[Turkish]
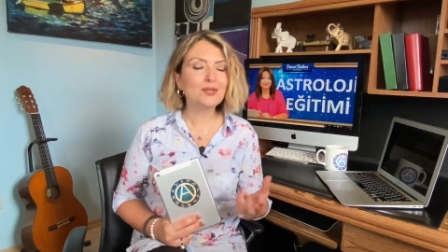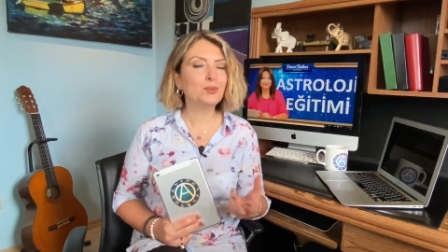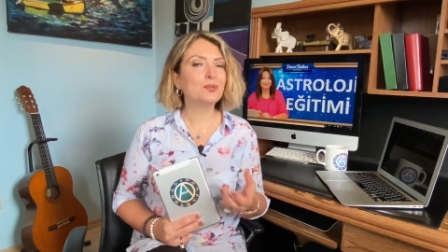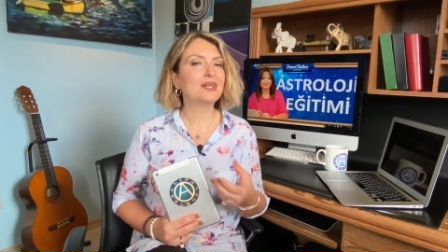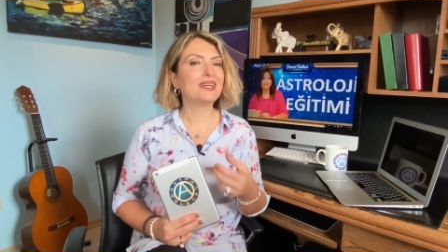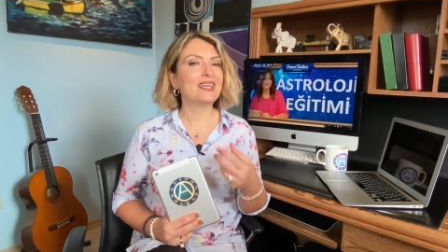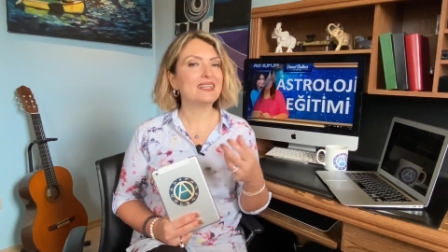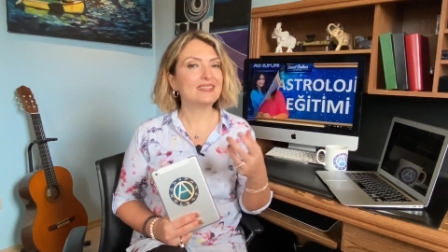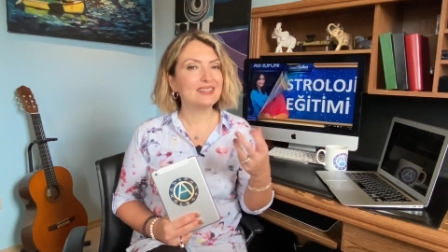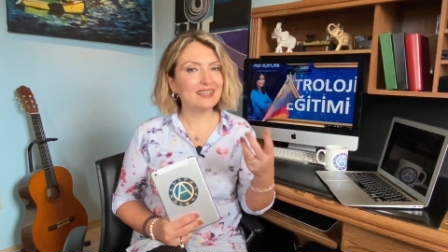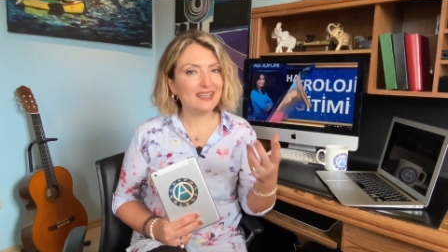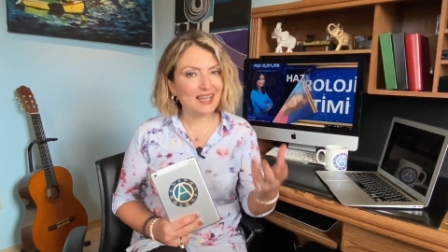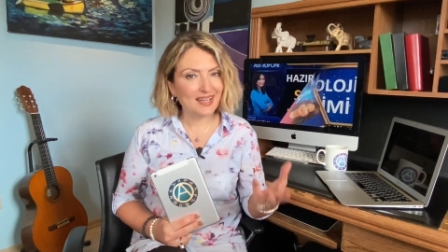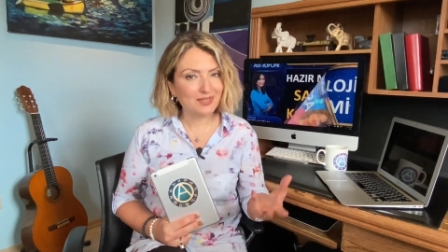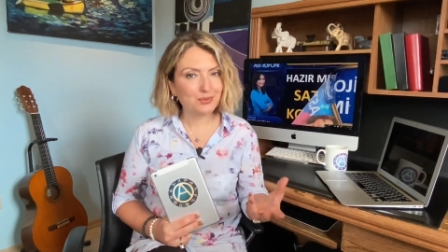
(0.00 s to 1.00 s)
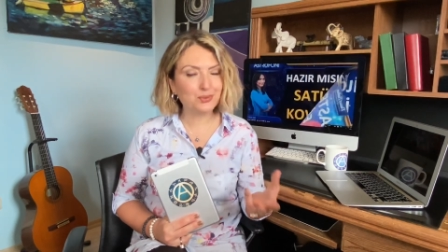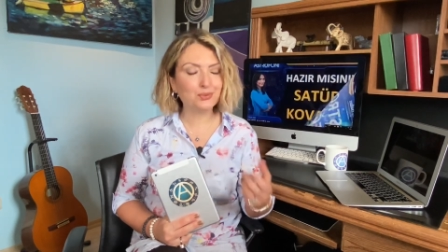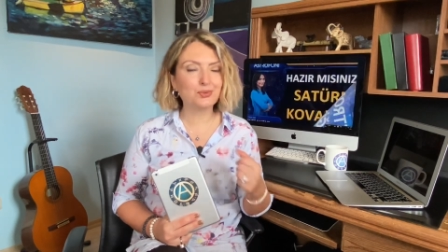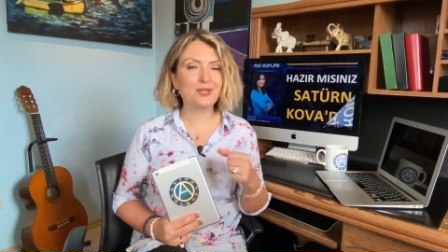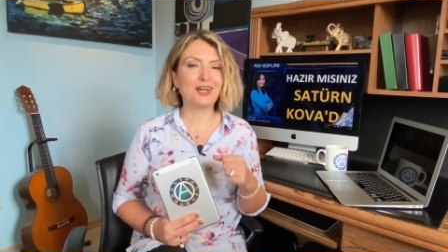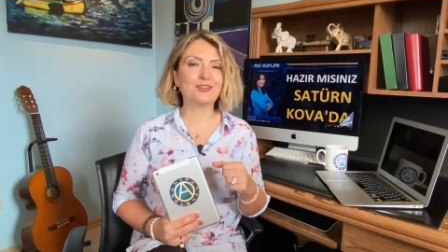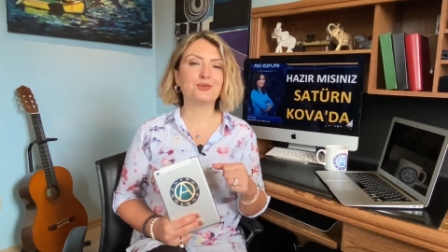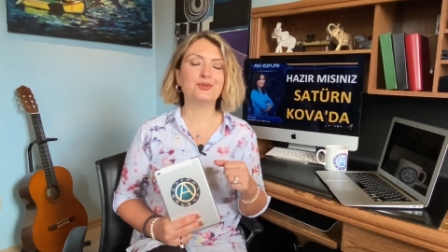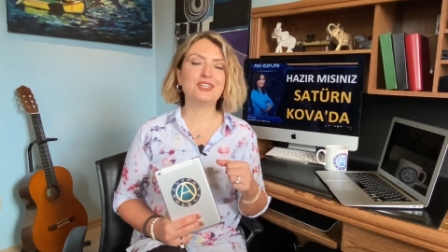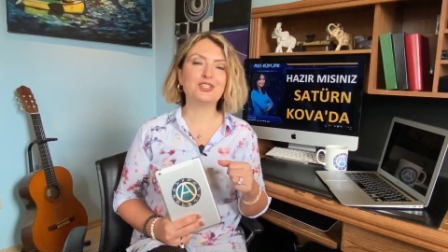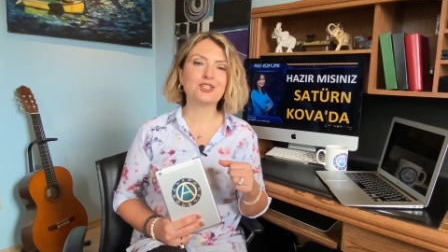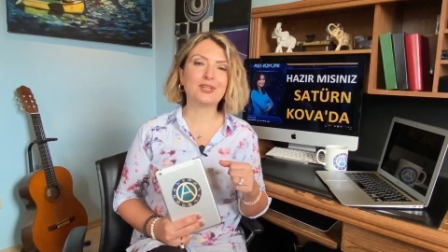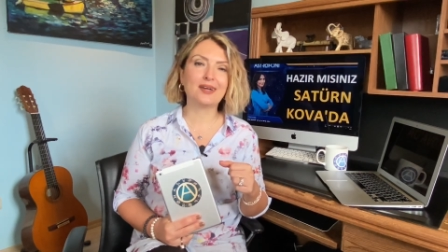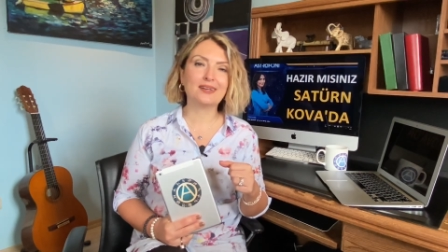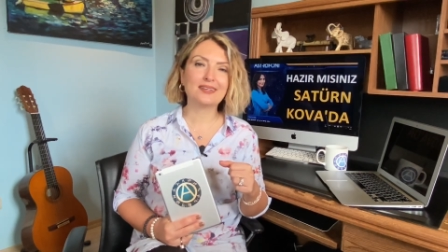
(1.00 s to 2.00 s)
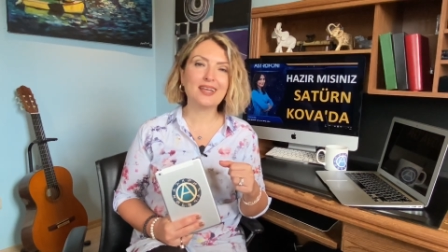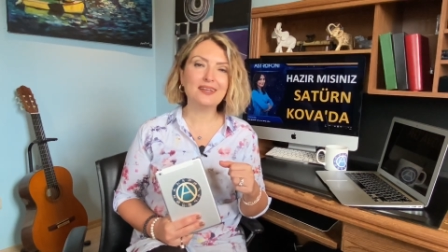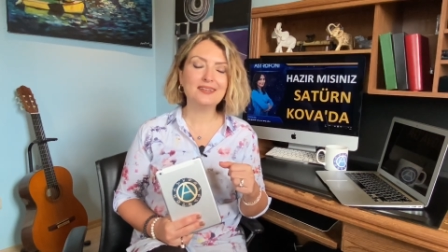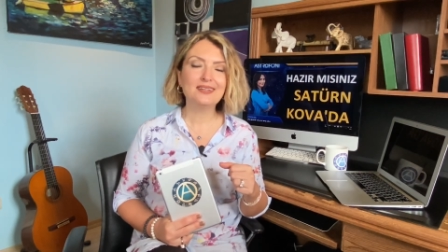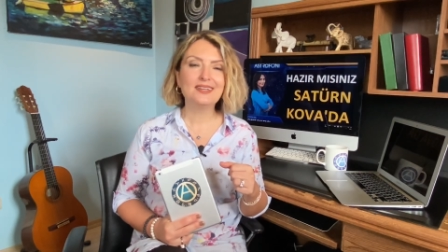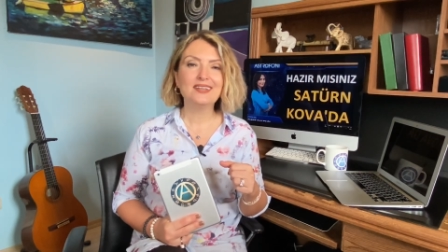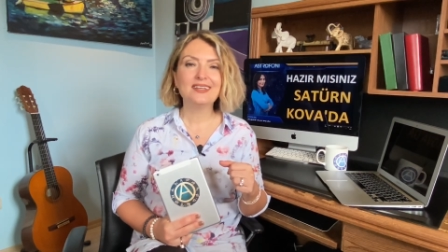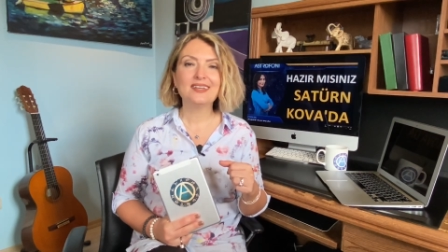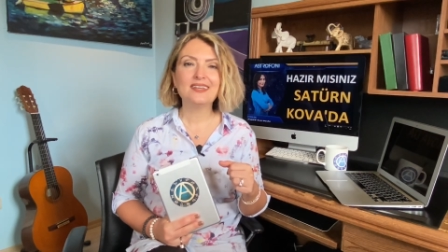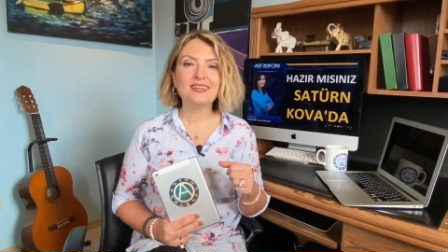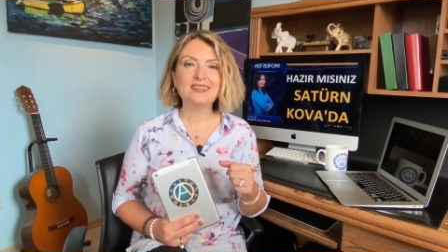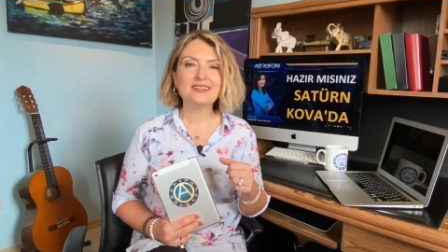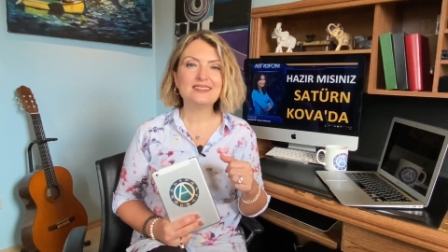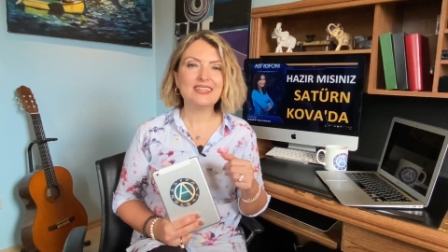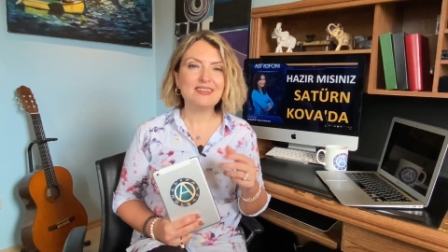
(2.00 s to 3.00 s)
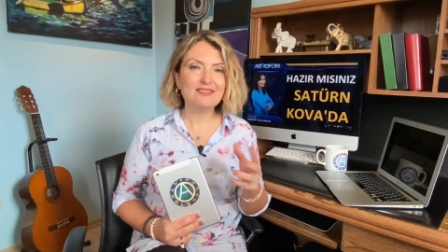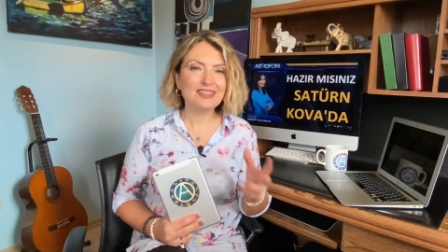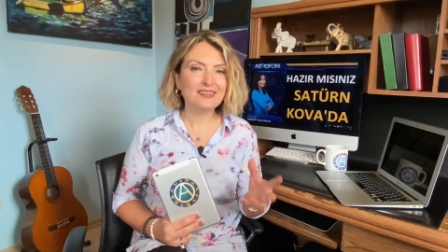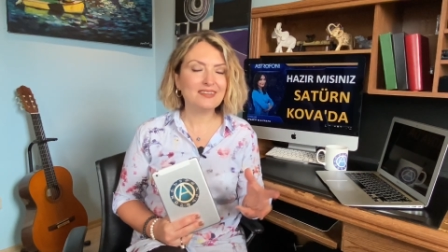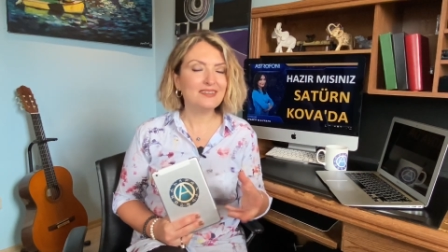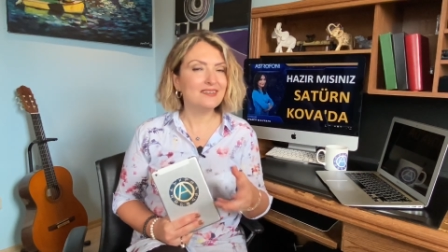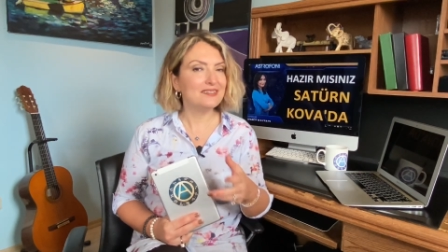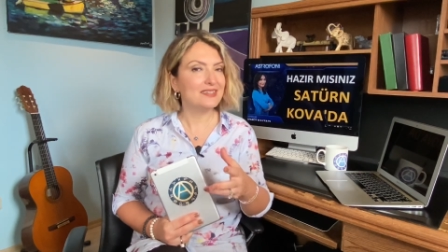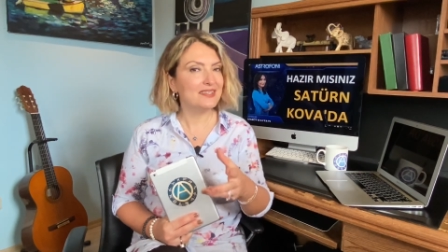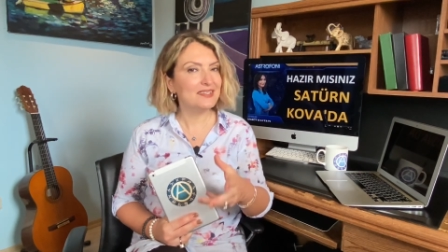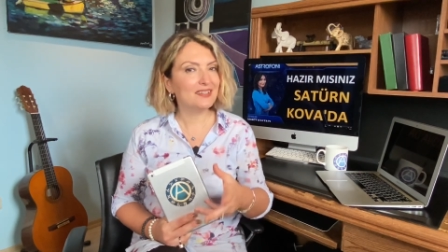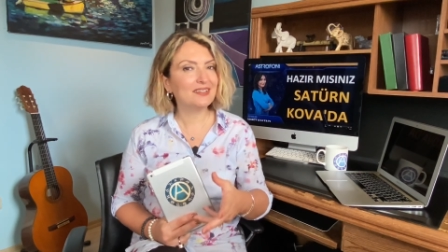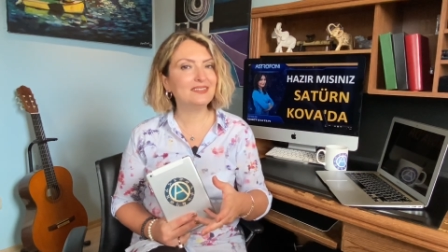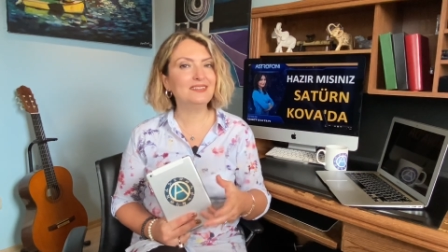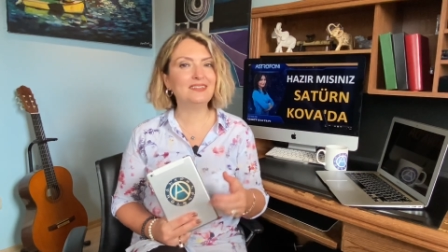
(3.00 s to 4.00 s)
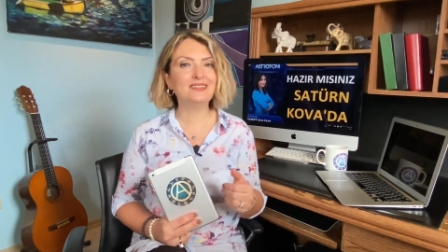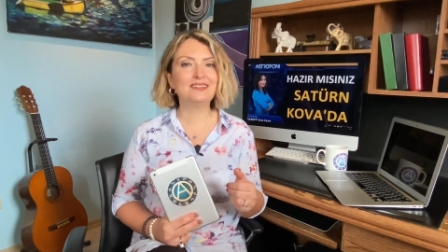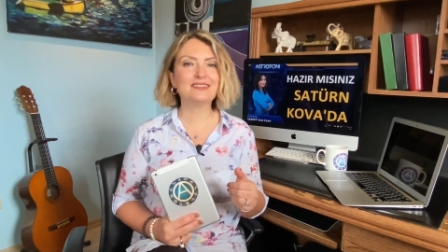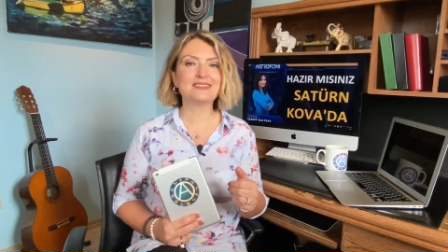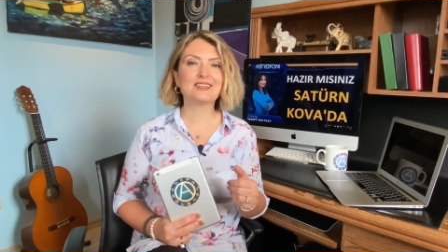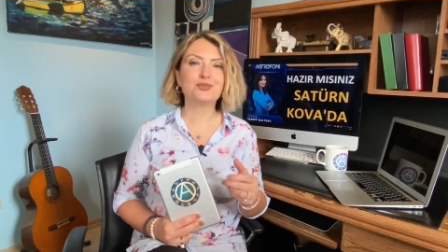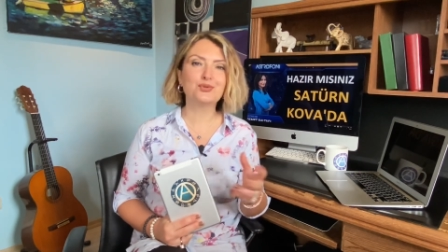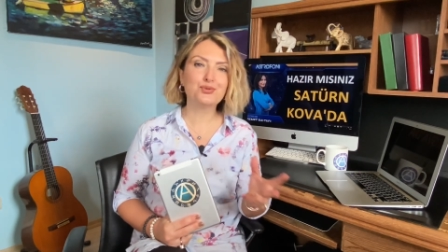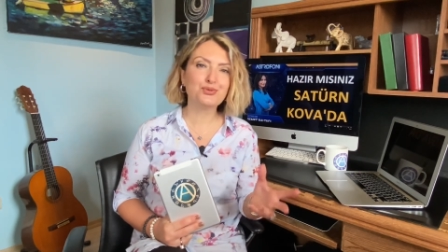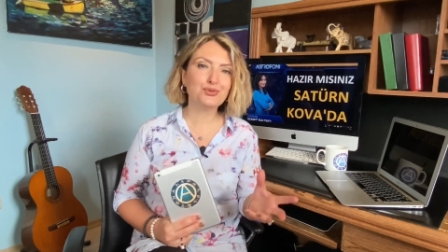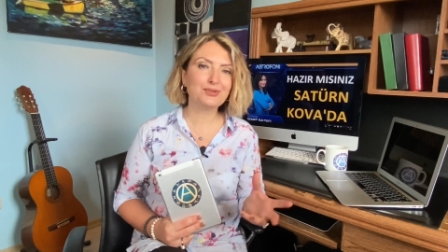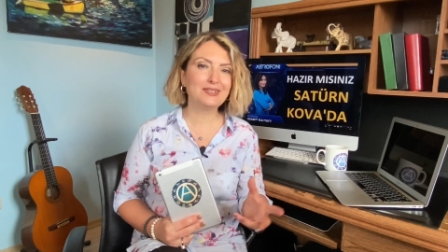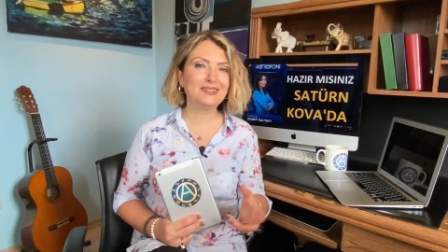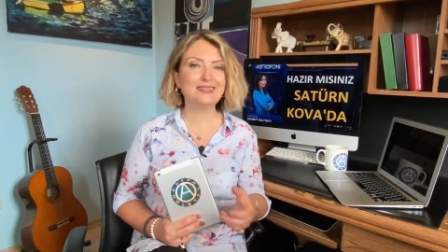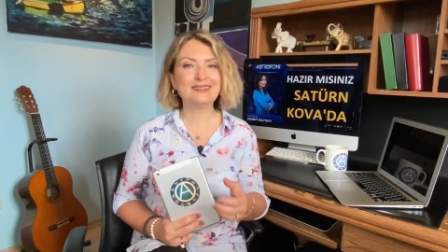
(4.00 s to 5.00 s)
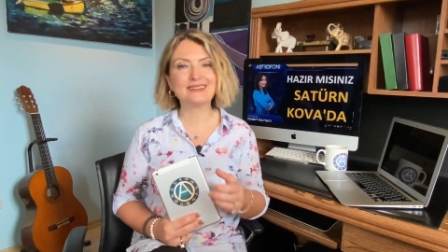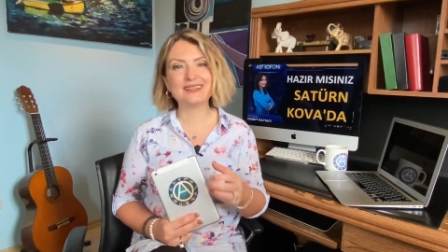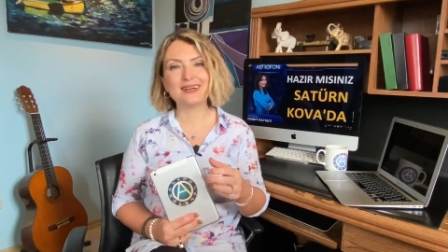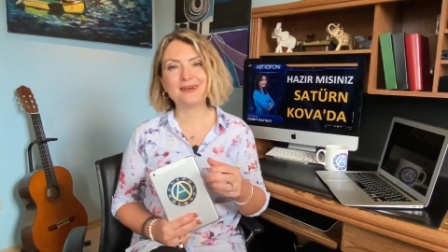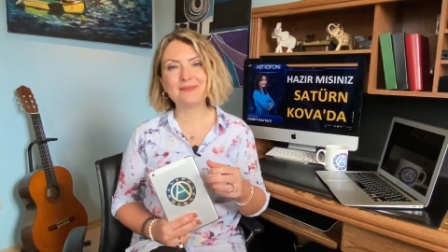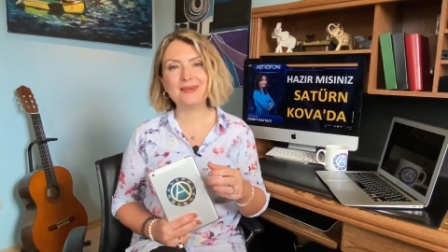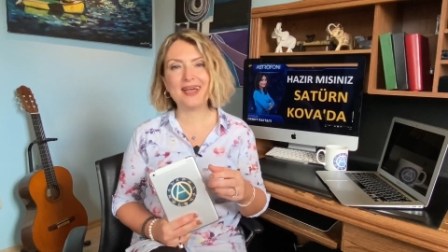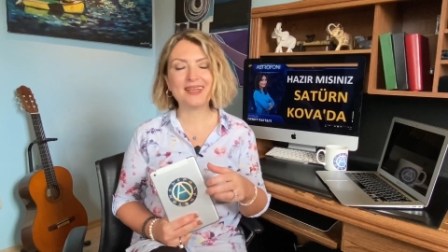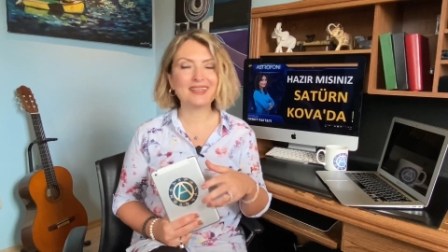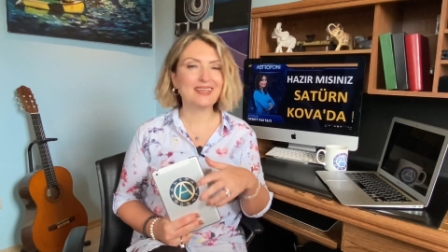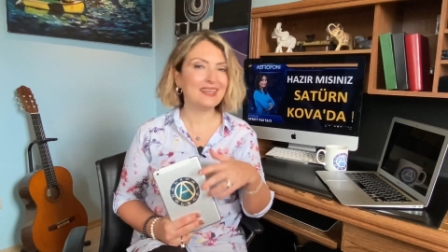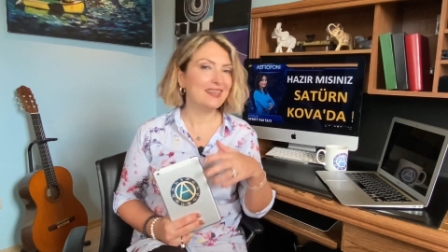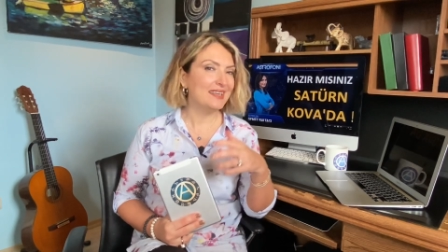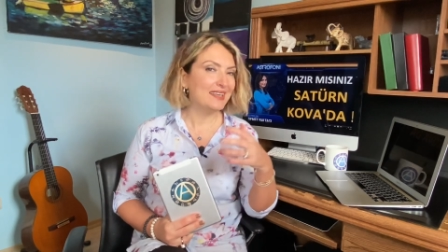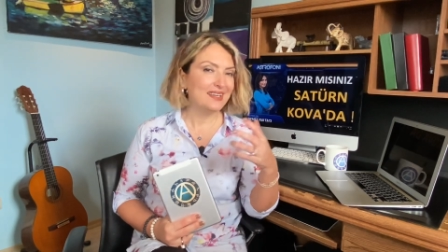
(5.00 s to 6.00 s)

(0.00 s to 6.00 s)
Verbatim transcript: olarak etkileyen konular öne çıkarken e, sevdiklerinize, yakınlarınıza, çocuklarınıza, belki